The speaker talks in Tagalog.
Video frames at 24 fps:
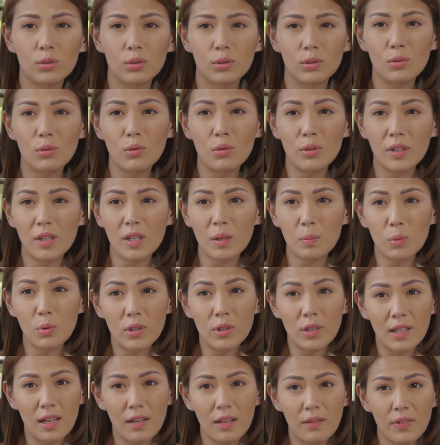Siguro na po nila
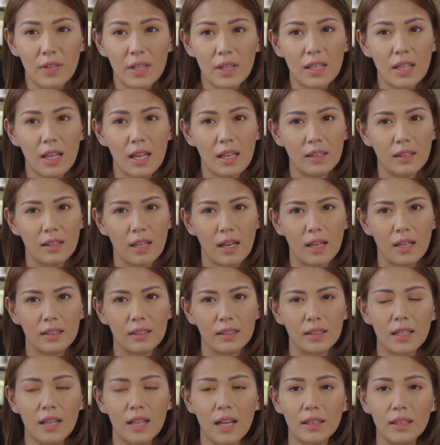ang vendetta.
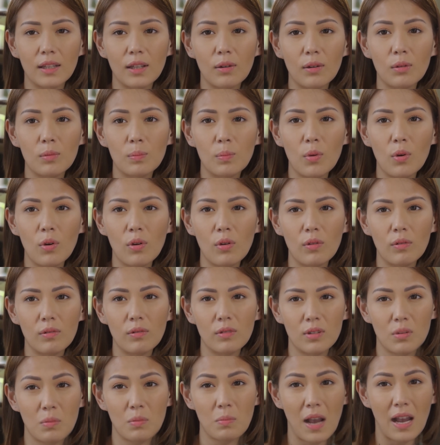Nagkataon po, yung
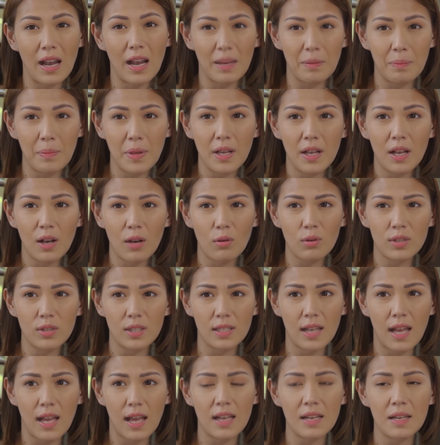mga kaibigan ko sila
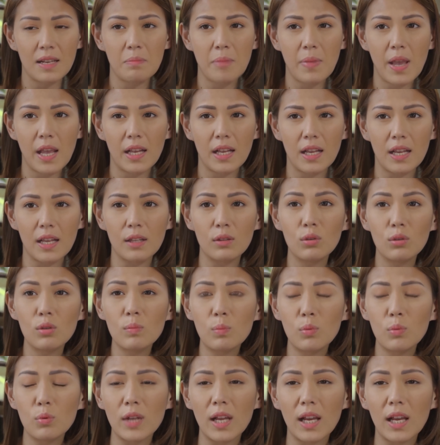Aling Becky, doon po
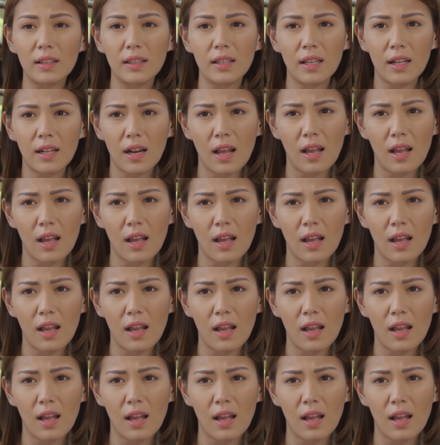nakatira.